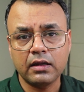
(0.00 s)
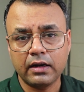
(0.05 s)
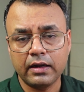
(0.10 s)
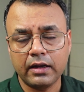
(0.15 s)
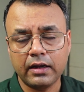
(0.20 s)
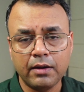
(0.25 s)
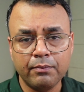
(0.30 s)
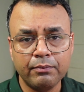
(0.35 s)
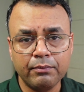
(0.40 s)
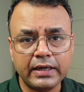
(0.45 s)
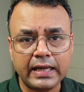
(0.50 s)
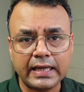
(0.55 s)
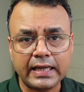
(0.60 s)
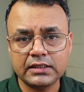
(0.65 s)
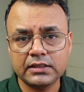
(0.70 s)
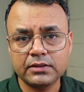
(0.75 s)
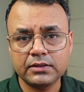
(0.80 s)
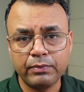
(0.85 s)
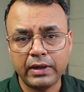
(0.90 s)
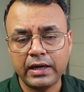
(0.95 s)
हम
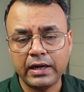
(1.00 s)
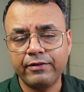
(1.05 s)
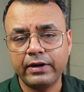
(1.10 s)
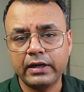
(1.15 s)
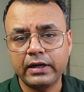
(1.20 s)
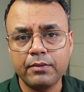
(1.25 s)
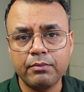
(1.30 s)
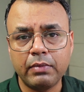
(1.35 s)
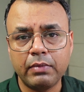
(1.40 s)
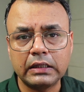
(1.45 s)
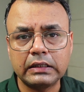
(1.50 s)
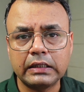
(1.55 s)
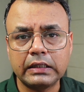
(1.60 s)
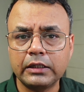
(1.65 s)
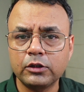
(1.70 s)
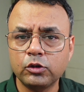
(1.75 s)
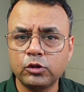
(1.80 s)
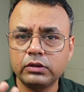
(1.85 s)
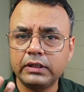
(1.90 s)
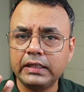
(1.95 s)
टैक्स बेनिफिट की बात करें
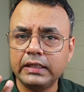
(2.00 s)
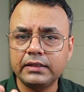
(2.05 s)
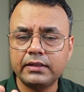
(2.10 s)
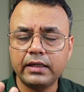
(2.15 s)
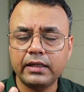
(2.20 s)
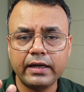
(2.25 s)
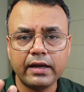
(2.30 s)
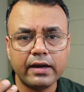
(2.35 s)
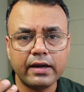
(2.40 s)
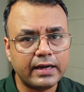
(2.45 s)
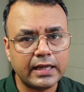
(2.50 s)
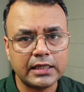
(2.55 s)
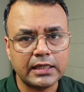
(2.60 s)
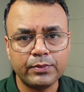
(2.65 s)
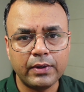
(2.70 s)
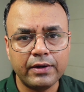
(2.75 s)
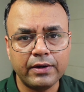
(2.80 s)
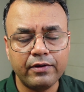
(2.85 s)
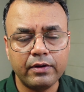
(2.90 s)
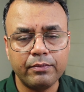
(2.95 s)
तो तीन तरीके के टैक्स
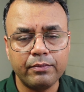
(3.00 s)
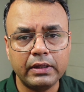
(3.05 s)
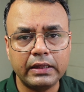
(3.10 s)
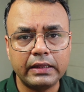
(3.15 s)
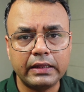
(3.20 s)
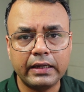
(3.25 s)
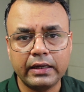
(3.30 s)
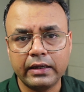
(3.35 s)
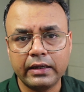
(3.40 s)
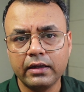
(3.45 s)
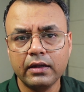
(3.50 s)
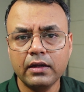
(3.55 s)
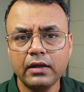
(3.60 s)
बेनिफिट मिलते हैं